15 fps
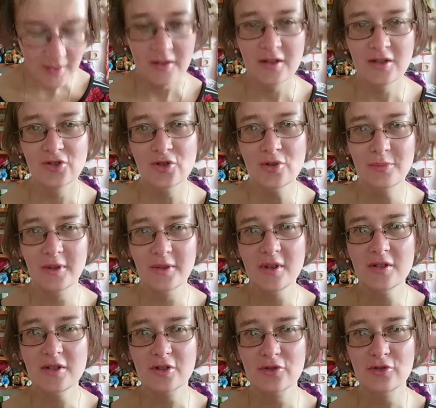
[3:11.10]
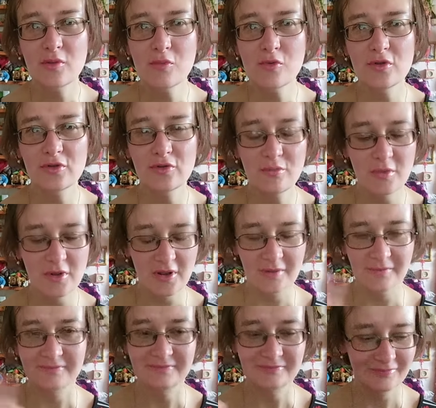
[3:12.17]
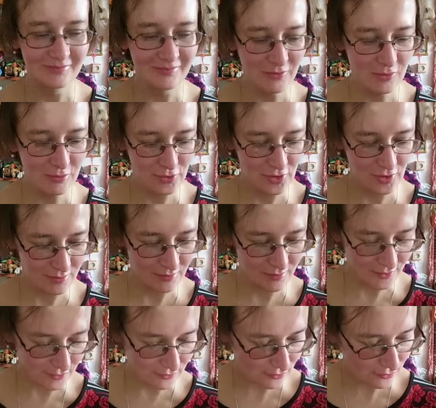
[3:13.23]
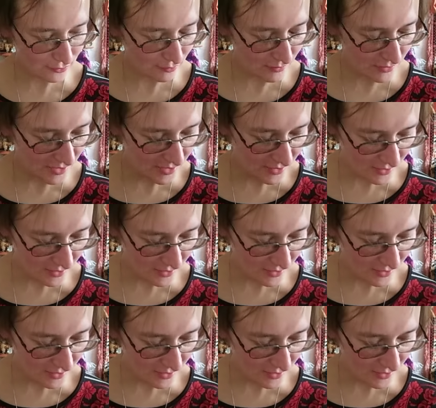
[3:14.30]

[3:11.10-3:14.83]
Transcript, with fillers: И еще привет Артему и Румия. В общем, тут у меня